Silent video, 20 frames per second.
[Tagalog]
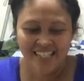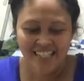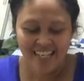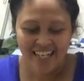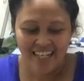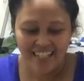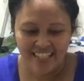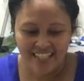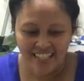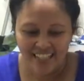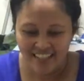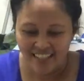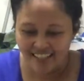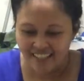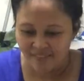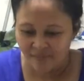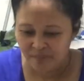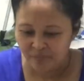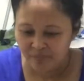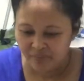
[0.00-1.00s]
Ayan.
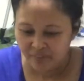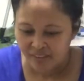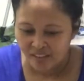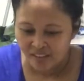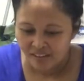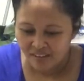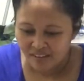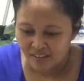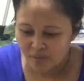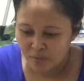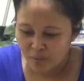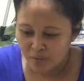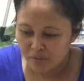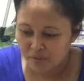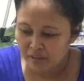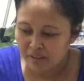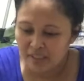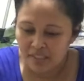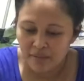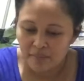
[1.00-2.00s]
Ewan,
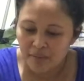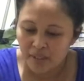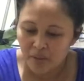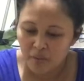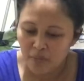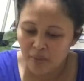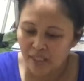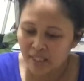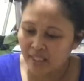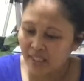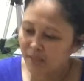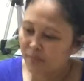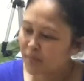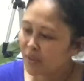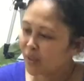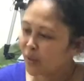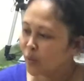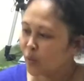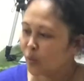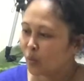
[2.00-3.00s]
hindi naman ako mahilig
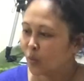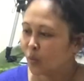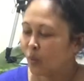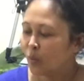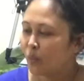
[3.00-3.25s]
magluto.